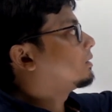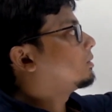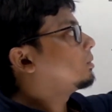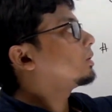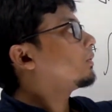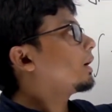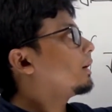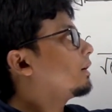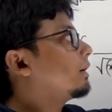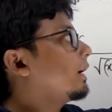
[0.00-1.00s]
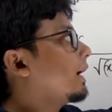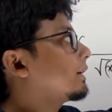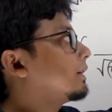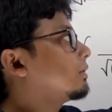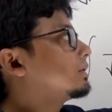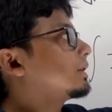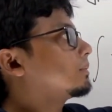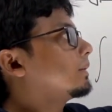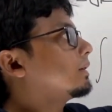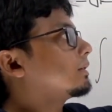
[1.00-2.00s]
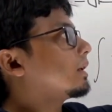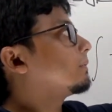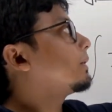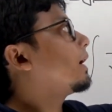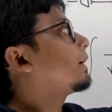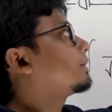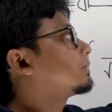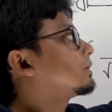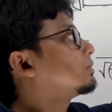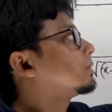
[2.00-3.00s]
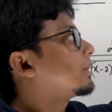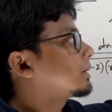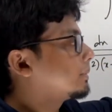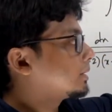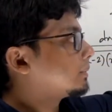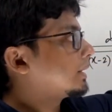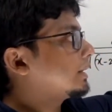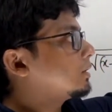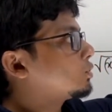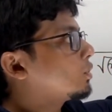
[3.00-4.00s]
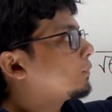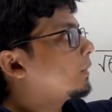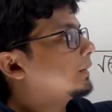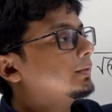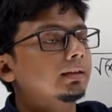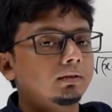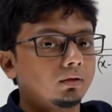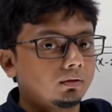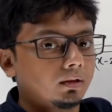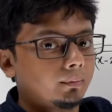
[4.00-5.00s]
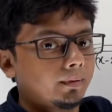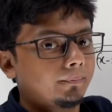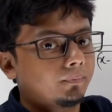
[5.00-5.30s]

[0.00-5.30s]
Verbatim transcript: রুট ওভার একটা হচ্ছে এক্স মাইনাস আলফা আরেকটা হচ্ছে রুট ওভার এক্স মাইনাস বিটা এদের যোগফলকে জেড ধরতে হবে